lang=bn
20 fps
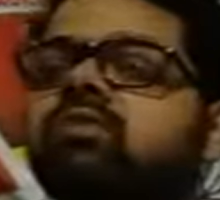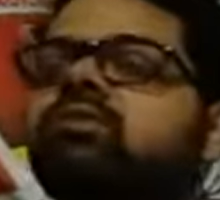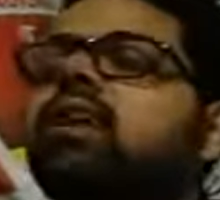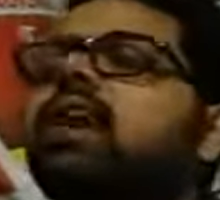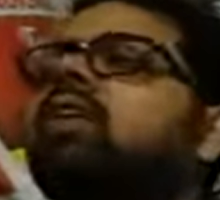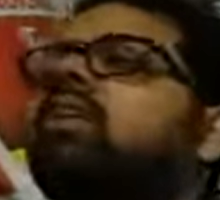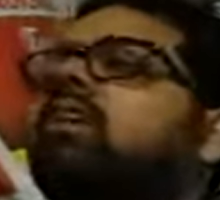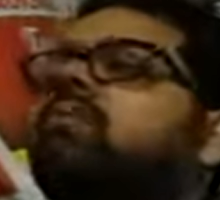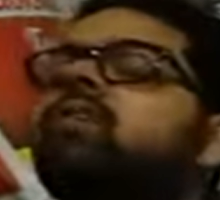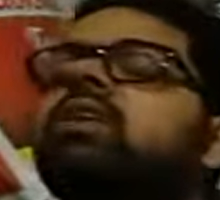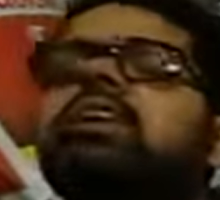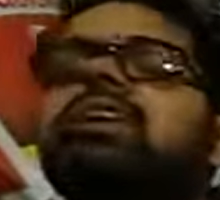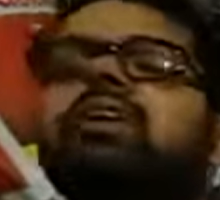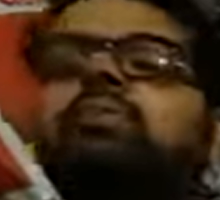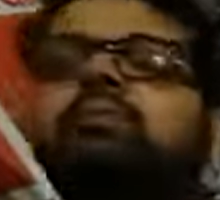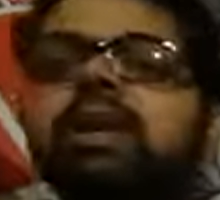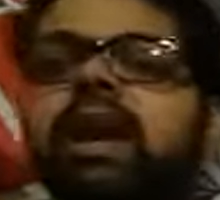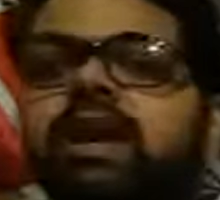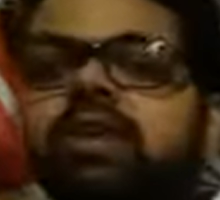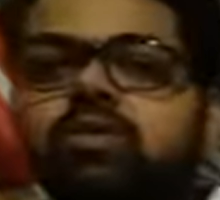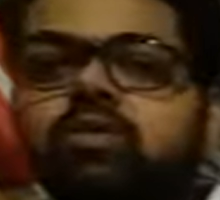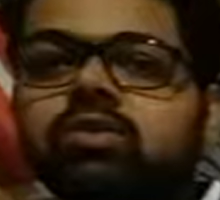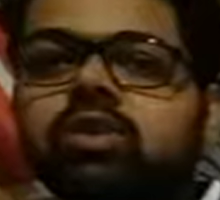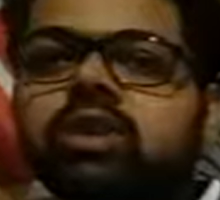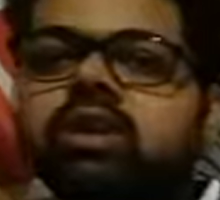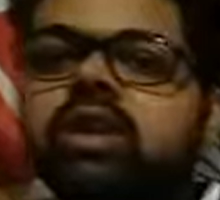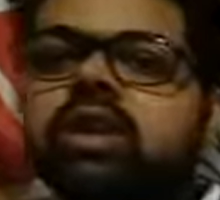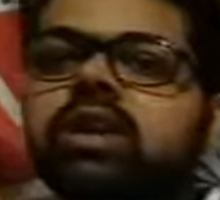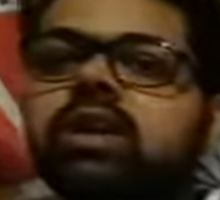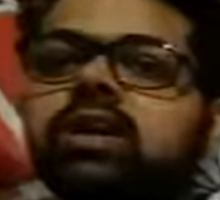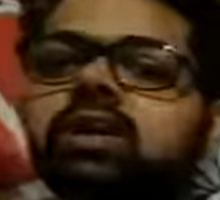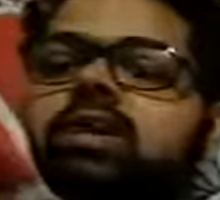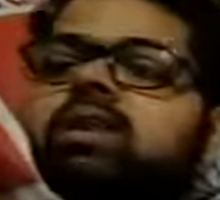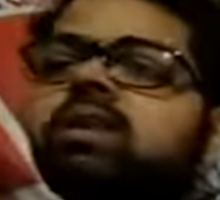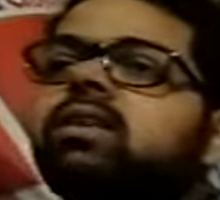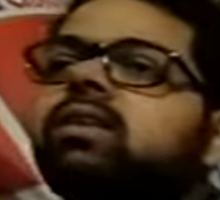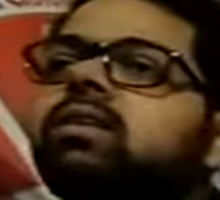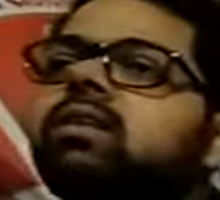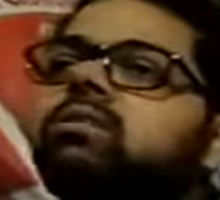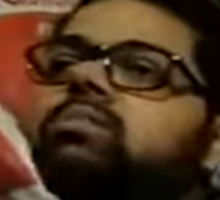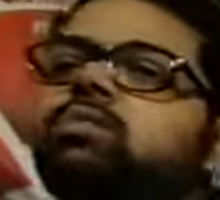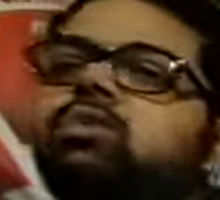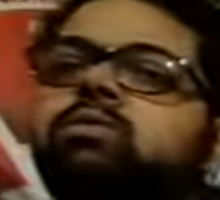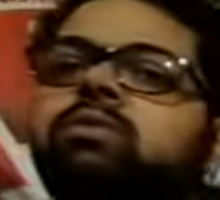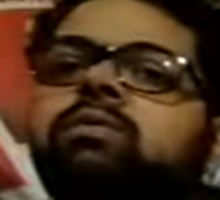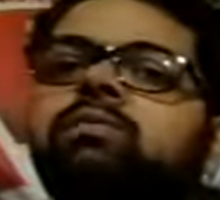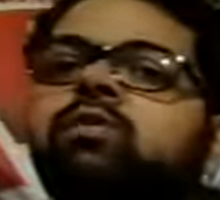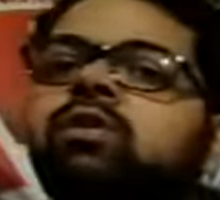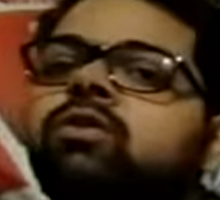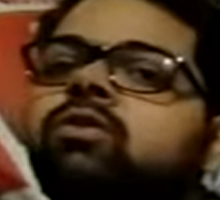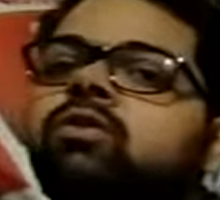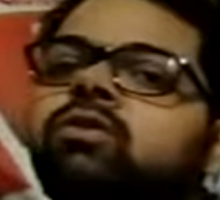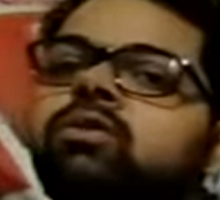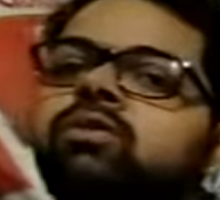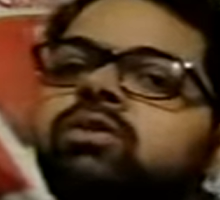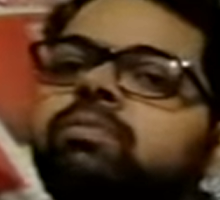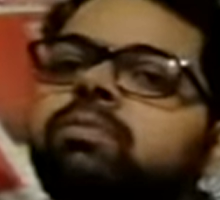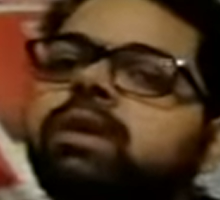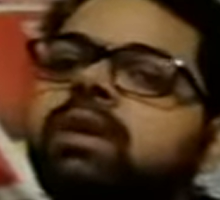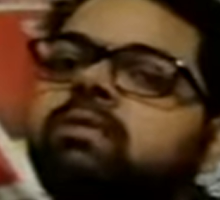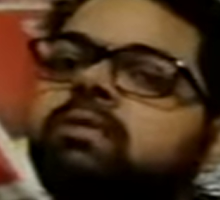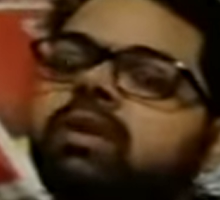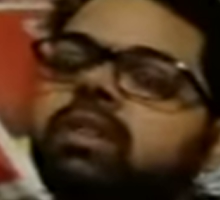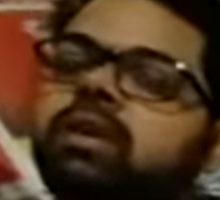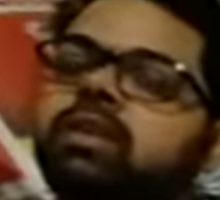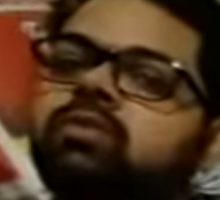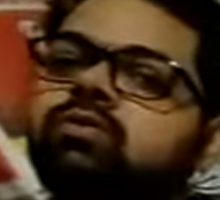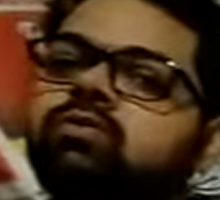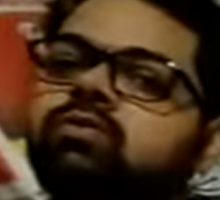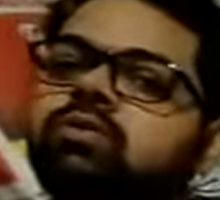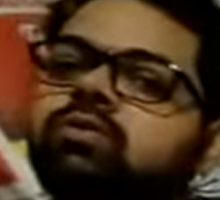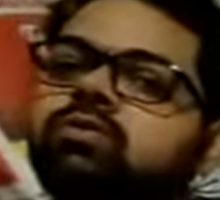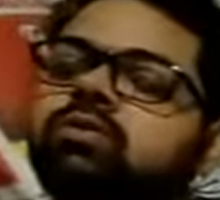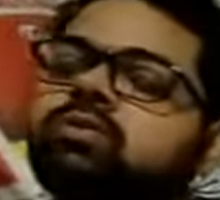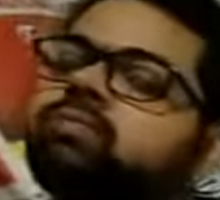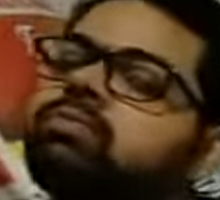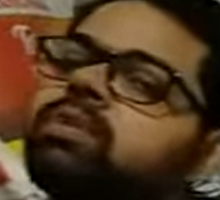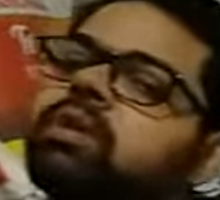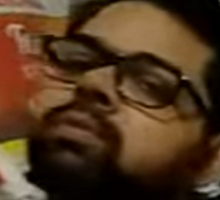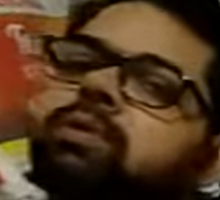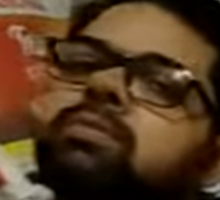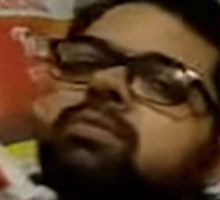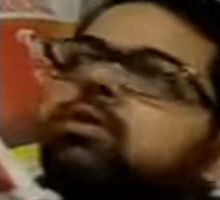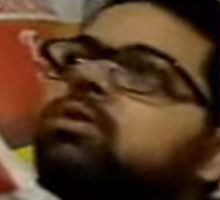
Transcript: সে একটার পর একটা প্ল্যান করতে থাকে প্রথমে মনে করলো যে পেটে ব্যথা করব তারপরে